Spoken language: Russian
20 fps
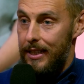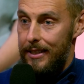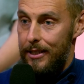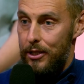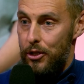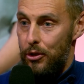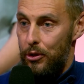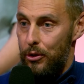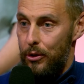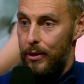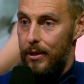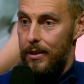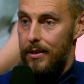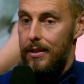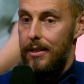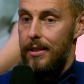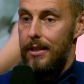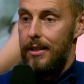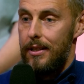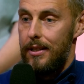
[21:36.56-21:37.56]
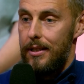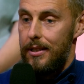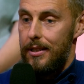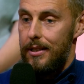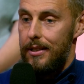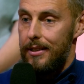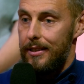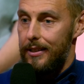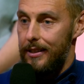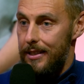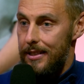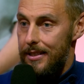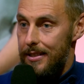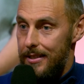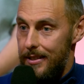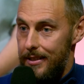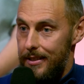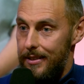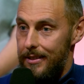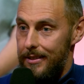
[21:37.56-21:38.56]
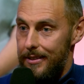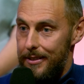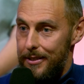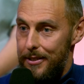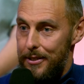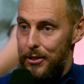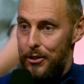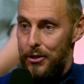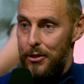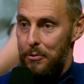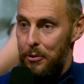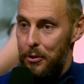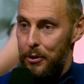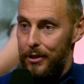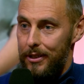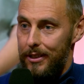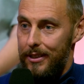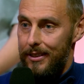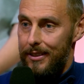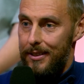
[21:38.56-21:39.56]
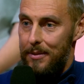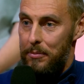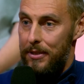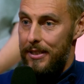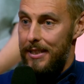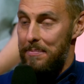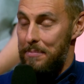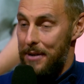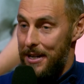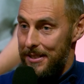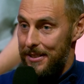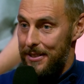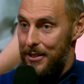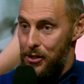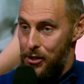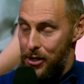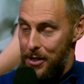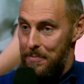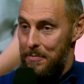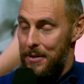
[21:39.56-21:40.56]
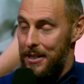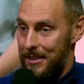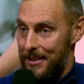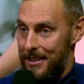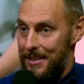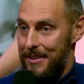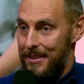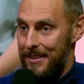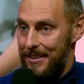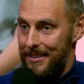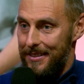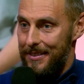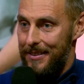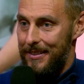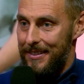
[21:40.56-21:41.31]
ли, что лысые животные безопаснее, чем мохнатые?